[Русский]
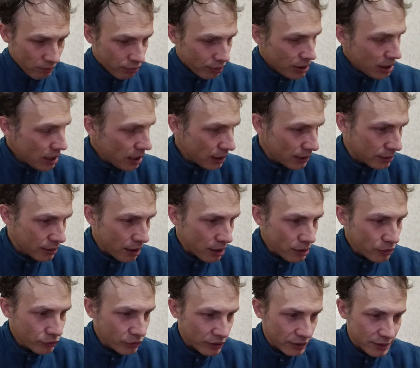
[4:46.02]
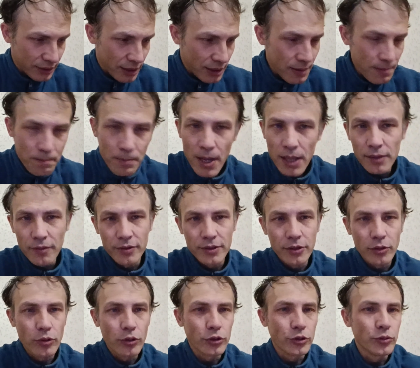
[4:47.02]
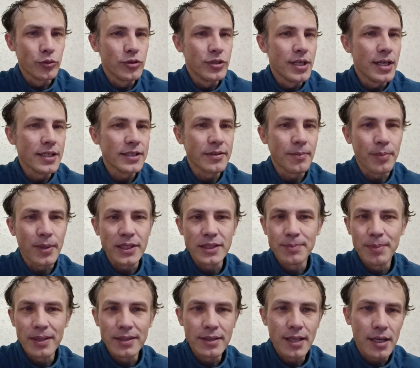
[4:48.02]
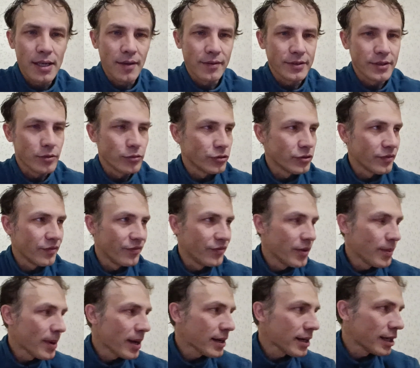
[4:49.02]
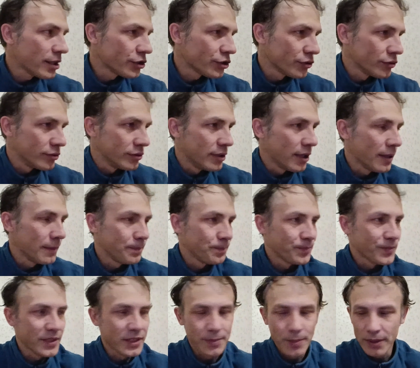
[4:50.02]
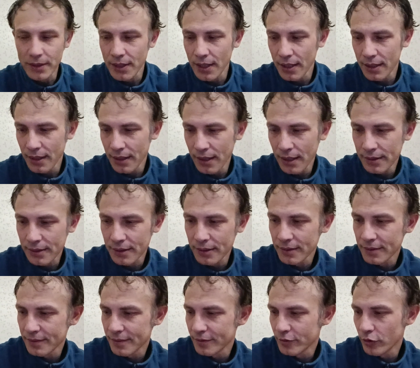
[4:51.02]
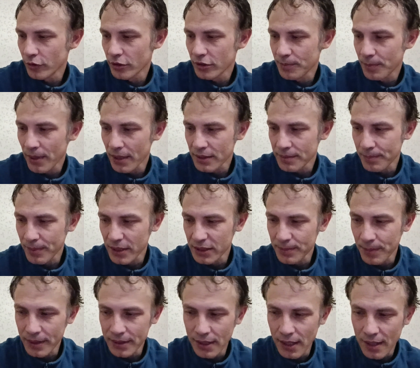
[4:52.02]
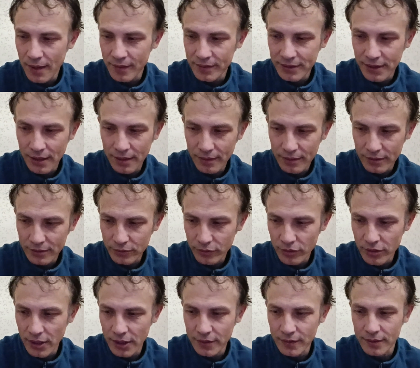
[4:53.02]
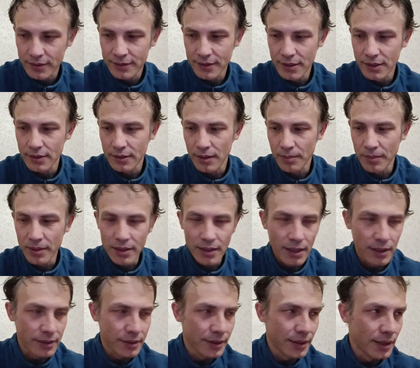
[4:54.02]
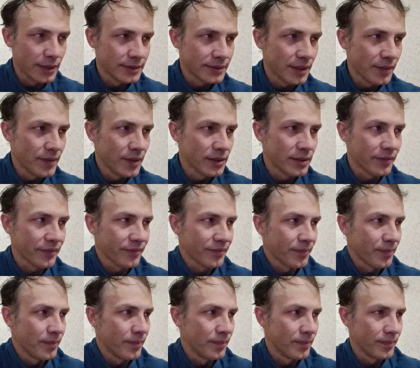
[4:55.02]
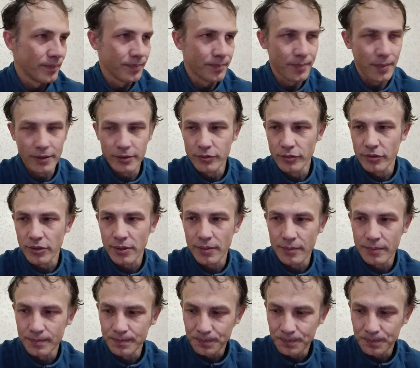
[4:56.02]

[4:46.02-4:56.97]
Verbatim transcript: Блять, как это заебало, такое судейство про спартаковское уже вымораживает, да. Несмотря на это, все спар про спартаковское судейство Зенит обыграл крылья Советов, по сути,